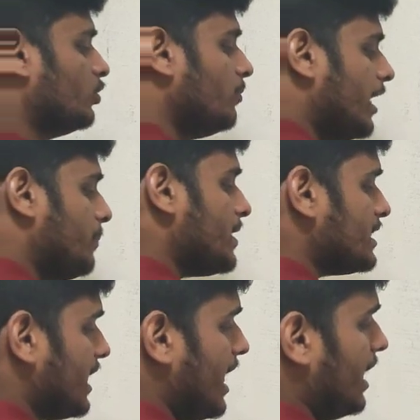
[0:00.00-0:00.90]
तो हमारे
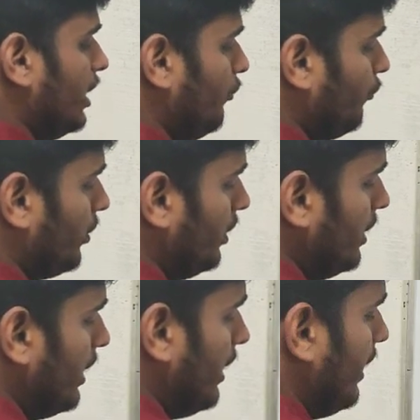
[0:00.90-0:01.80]
पास क्या है इफ
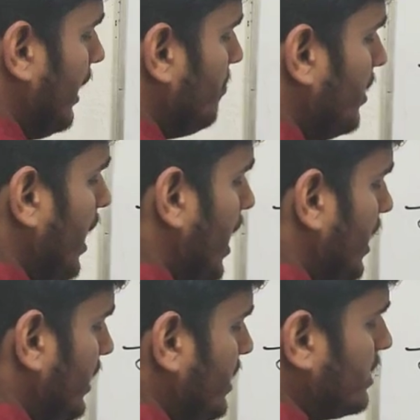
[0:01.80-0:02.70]
लेमडा
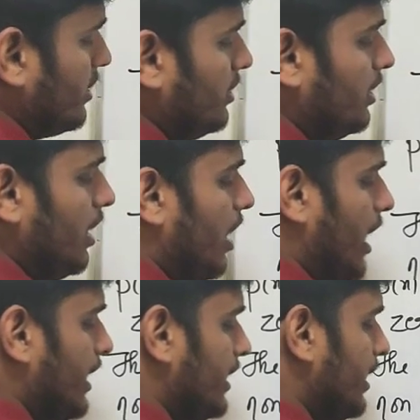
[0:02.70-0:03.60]
इज
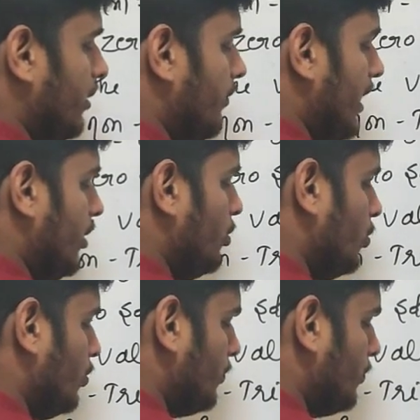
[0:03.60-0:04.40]
आइगन वैल्यू